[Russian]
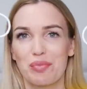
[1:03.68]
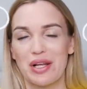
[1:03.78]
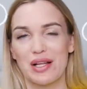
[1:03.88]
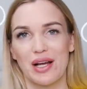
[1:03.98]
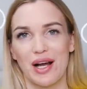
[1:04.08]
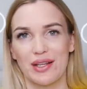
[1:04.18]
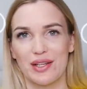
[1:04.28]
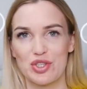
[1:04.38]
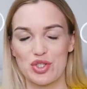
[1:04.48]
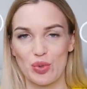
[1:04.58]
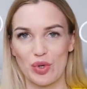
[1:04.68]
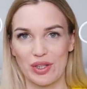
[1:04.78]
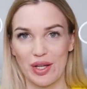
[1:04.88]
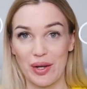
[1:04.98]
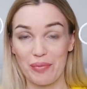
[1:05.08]
белая, одна
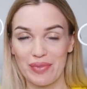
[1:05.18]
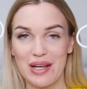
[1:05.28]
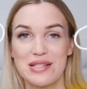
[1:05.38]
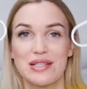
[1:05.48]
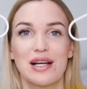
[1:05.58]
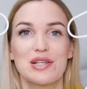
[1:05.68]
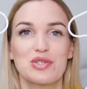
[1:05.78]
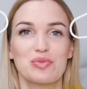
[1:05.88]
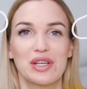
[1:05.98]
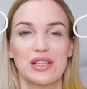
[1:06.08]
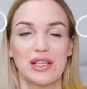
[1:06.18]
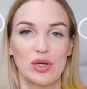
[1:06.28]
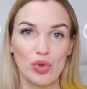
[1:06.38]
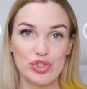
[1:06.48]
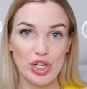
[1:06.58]
черная, остались у меня
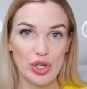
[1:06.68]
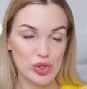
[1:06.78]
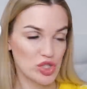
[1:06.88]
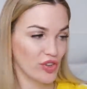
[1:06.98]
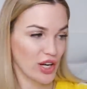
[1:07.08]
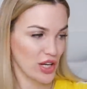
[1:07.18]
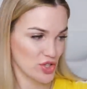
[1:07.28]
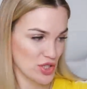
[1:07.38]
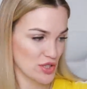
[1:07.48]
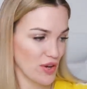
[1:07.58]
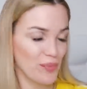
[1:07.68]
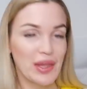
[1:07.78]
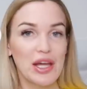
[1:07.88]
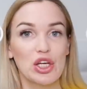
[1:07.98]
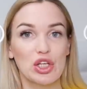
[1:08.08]
такие очень хорошего качества,
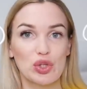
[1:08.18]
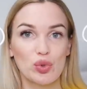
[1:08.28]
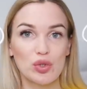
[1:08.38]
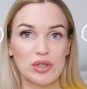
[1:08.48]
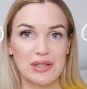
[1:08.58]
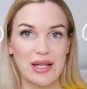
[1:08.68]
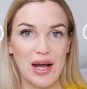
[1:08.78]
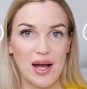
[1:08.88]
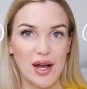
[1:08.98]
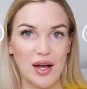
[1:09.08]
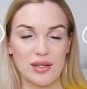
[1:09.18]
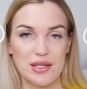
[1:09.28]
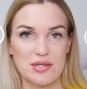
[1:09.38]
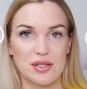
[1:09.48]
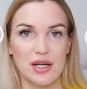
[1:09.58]
идут на
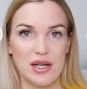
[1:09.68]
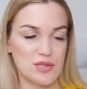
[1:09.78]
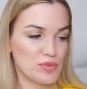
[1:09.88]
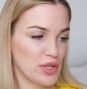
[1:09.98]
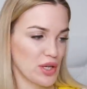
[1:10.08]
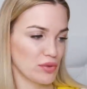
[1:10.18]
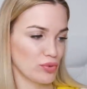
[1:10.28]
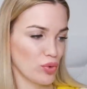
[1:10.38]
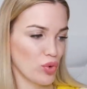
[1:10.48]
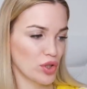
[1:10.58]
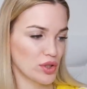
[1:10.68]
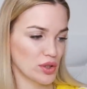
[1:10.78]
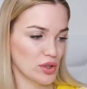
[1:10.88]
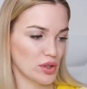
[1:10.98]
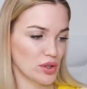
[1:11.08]
несколько размеров, от
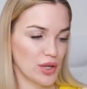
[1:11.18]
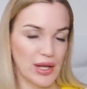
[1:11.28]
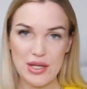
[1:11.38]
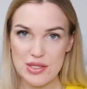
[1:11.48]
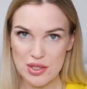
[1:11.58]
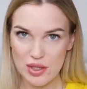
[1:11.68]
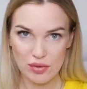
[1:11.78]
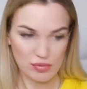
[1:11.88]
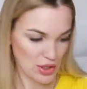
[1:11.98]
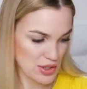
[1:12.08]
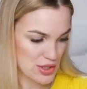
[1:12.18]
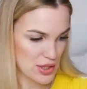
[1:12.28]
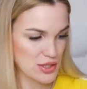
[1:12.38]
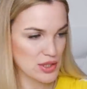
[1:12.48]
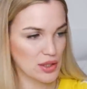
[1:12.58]
э, S,
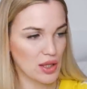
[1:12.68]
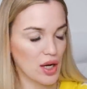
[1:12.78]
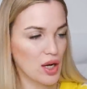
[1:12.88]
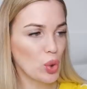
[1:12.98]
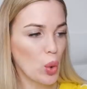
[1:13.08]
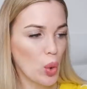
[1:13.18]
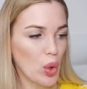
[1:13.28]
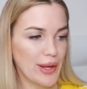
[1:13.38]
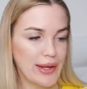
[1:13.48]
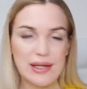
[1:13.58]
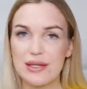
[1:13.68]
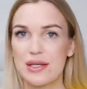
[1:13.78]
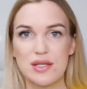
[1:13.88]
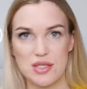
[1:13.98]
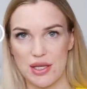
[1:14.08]
XS, да, до L,
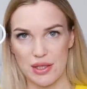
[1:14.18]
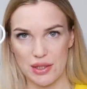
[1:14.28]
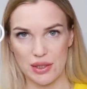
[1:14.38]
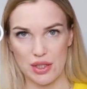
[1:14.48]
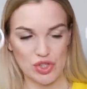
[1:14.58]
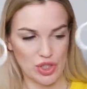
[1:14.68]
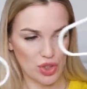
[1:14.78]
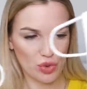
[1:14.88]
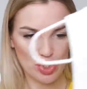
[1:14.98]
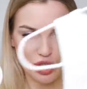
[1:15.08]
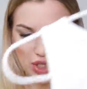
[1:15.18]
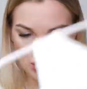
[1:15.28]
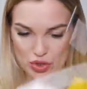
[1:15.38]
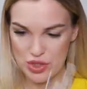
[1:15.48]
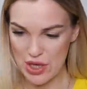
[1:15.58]
XL даже, они очень
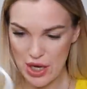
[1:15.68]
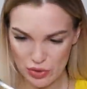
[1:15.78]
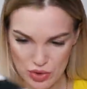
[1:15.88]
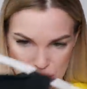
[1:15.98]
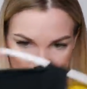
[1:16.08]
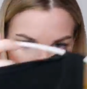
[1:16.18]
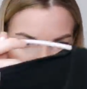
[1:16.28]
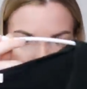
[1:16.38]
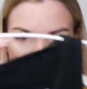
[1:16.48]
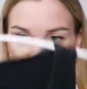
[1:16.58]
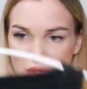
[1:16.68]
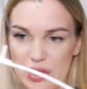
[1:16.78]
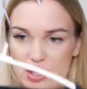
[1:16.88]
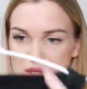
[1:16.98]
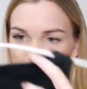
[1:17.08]
хорошо тянутся, вот
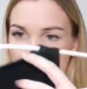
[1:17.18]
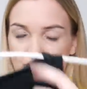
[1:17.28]
смотрите,